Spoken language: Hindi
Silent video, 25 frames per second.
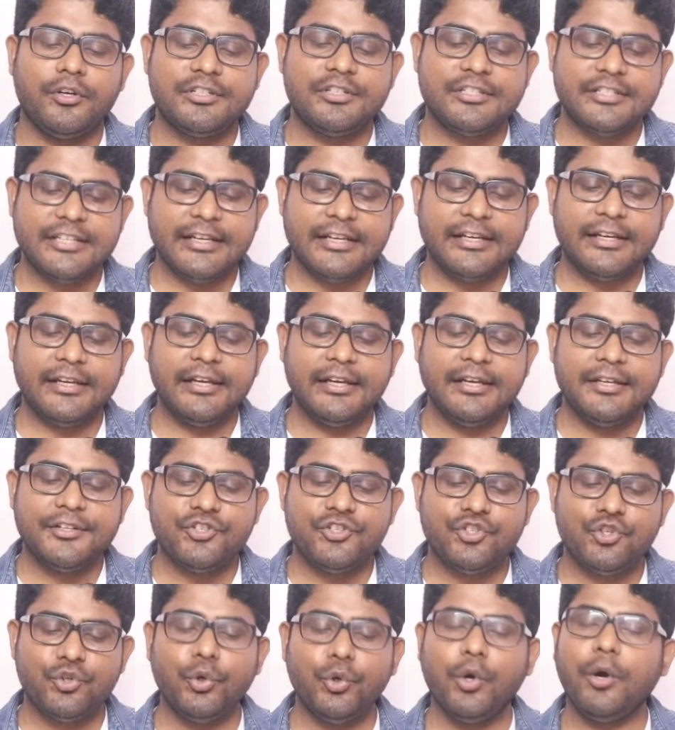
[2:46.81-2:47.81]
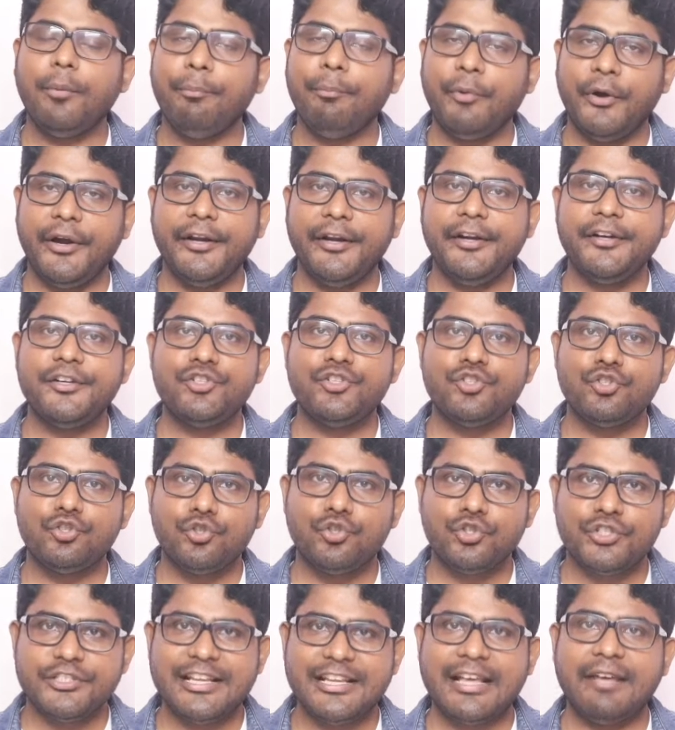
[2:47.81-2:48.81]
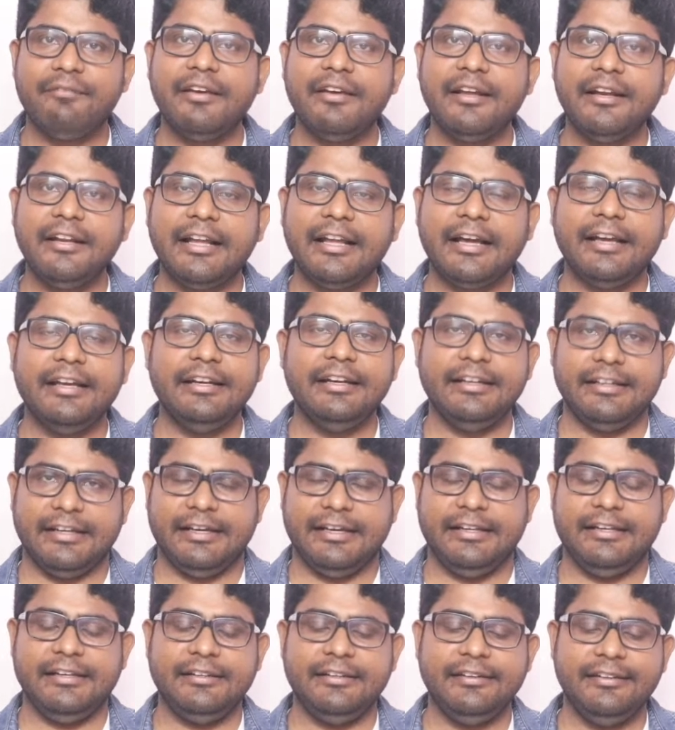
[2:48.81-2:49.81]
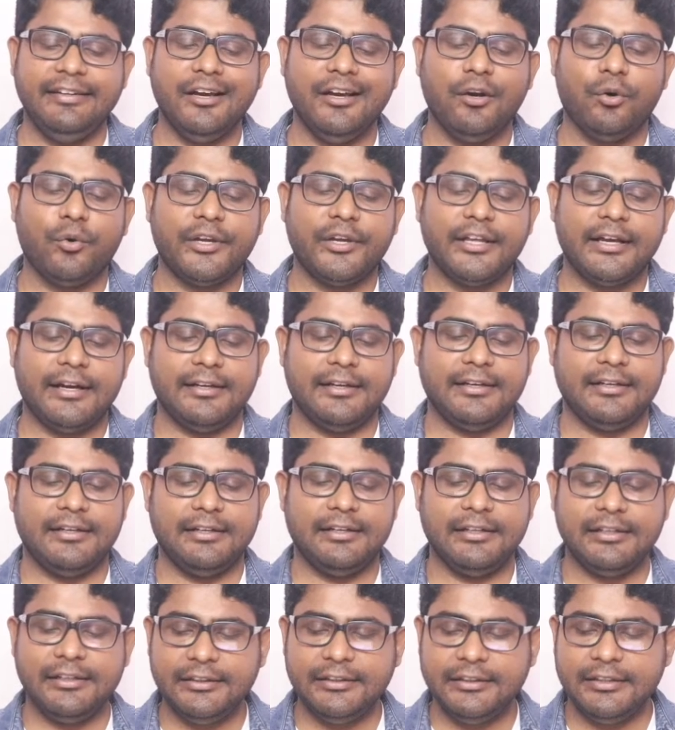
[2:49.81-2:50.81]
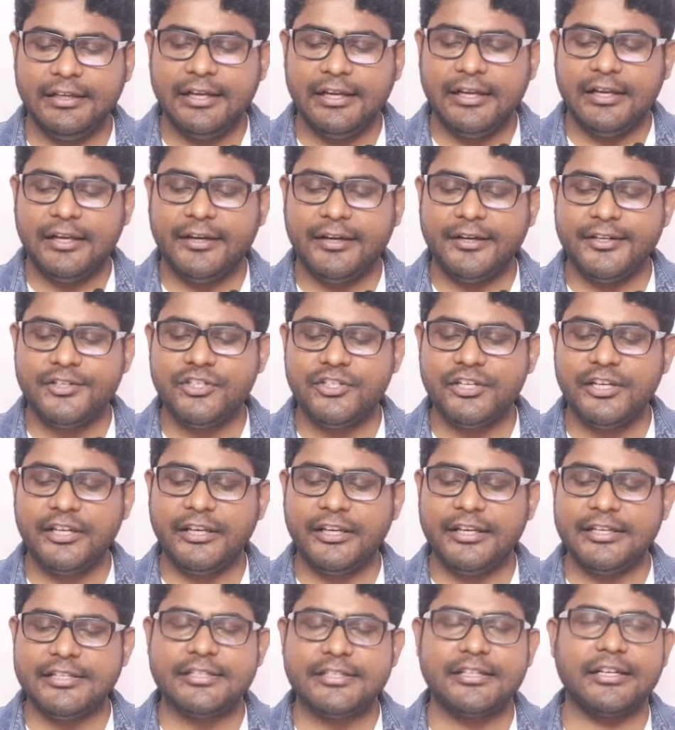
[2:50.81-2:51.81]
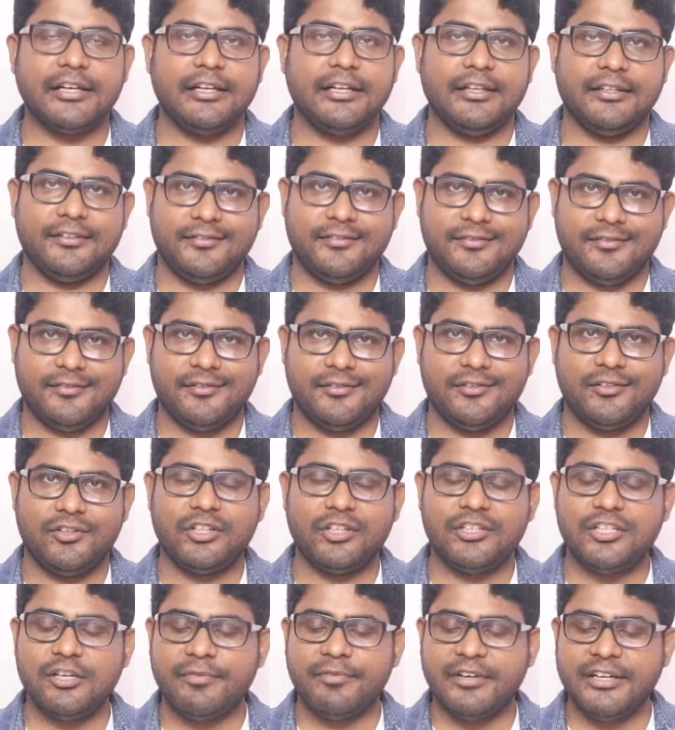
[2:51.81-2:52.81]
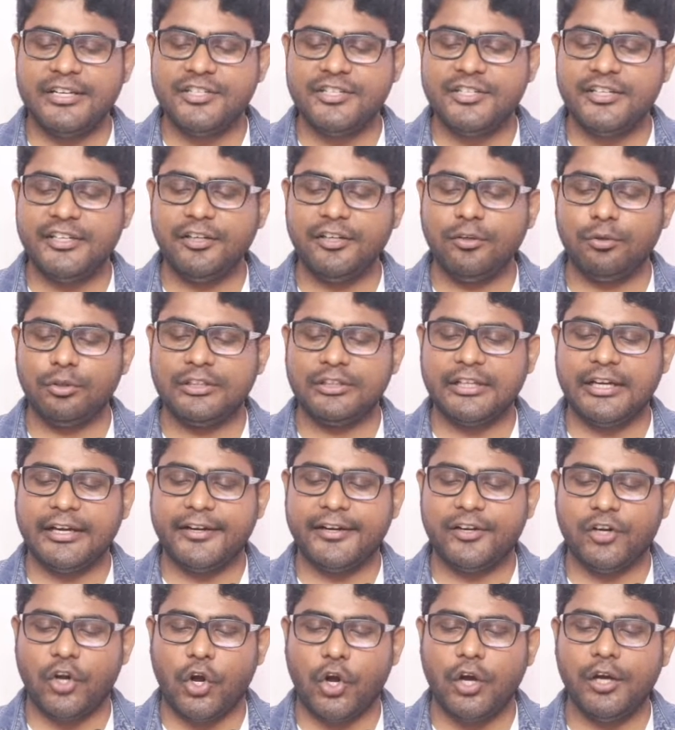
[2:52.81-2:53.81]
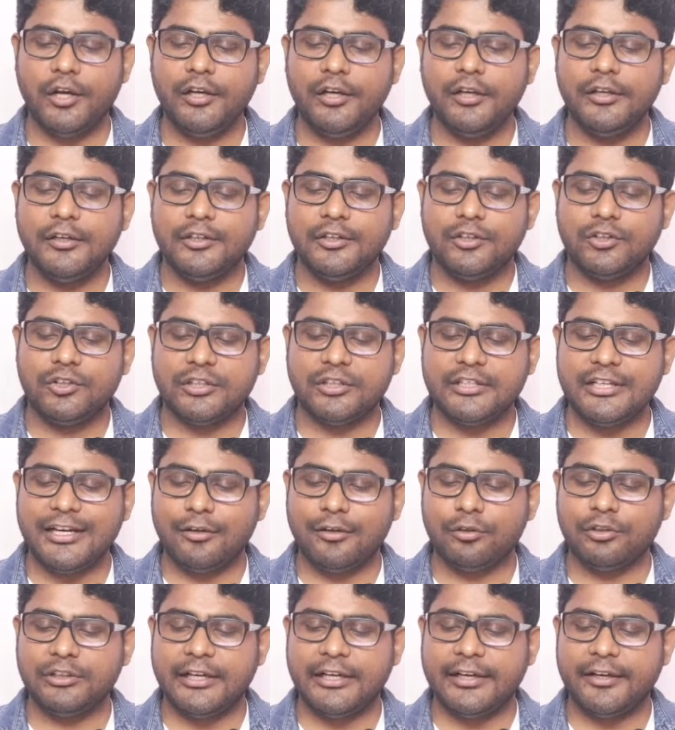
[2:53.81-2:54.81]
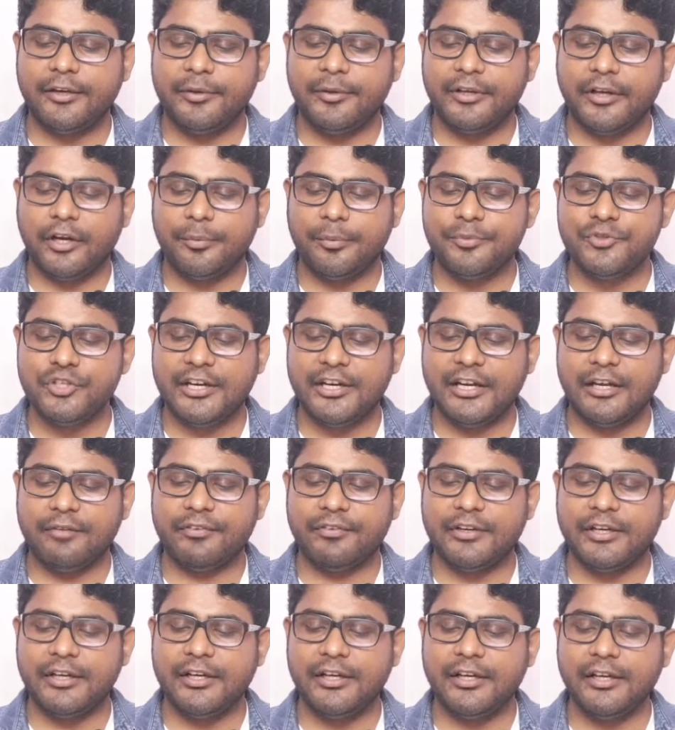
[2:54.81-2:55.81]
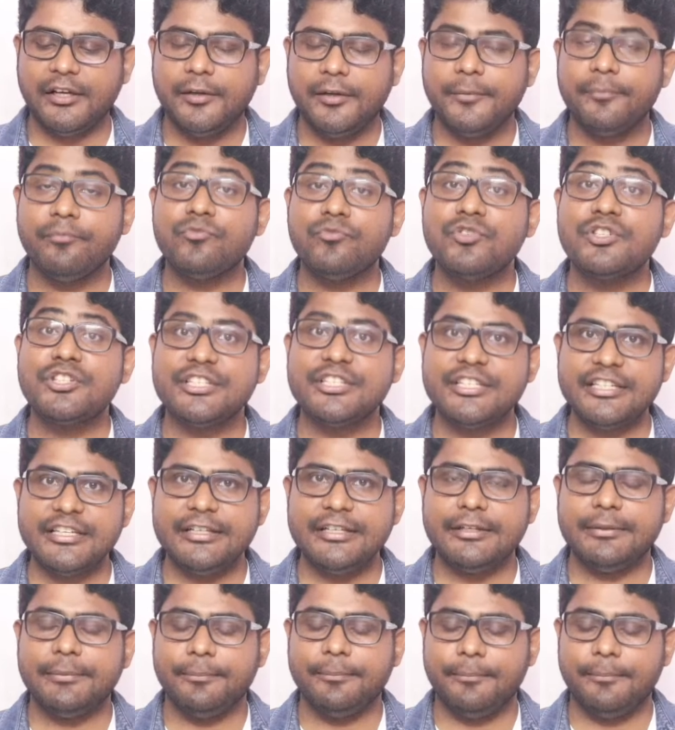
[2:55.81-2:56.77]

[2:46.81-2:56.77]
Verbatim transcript: से 0.799 ये हो गया गलत रीजनिंग इज गलत तो जब रीजनिंग होता है रॉन्ग तो क्या होता है ऑप्शन आपका सी